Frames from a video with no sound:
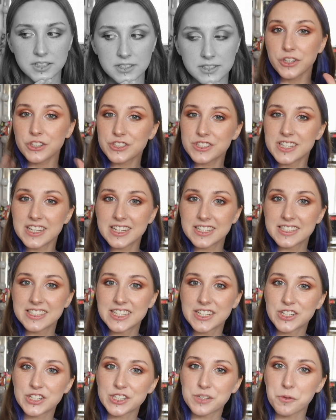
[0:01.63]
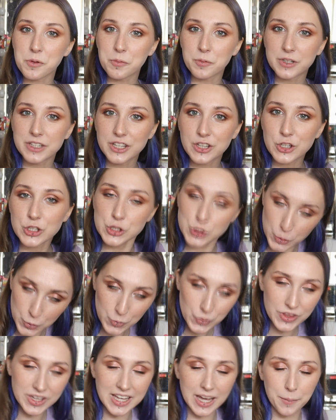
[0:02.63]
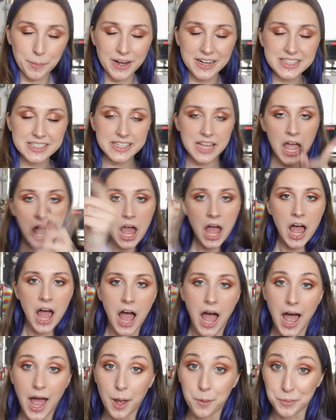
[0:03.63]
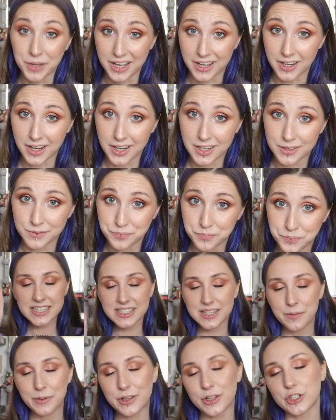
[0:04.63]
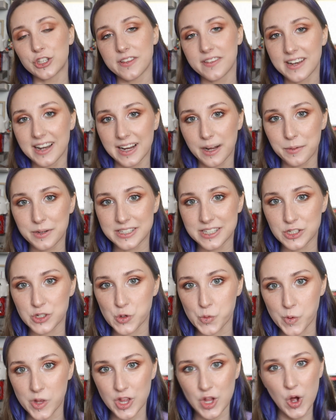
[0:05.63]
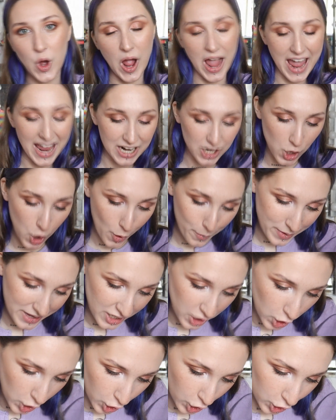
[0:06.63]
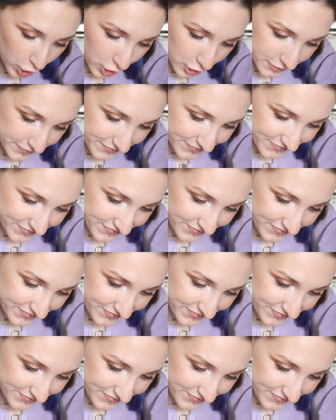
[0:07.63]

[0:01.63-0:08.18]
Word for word: buenos días chicos y bienvenidos un día más a mi canal. Este vídeo tendría que haberse subido el domingo